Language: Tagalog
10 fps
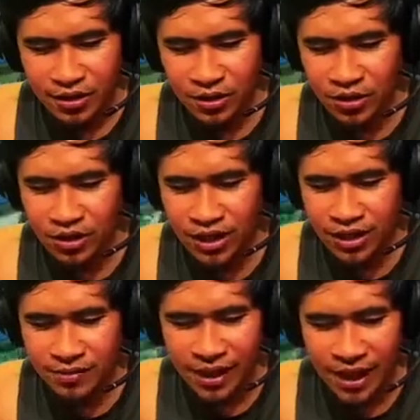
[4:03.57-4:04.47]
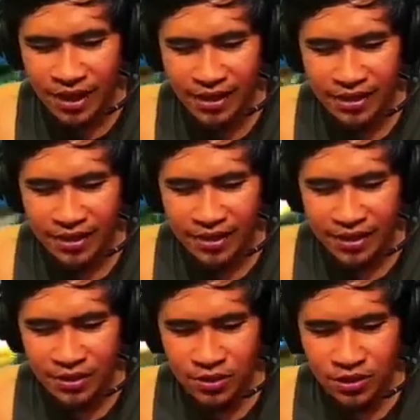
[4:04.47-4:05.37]
Nanonood ka, di ba?
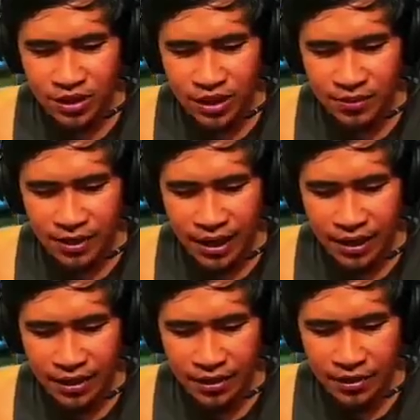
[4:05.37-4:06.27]
Nanonood ka, di ba?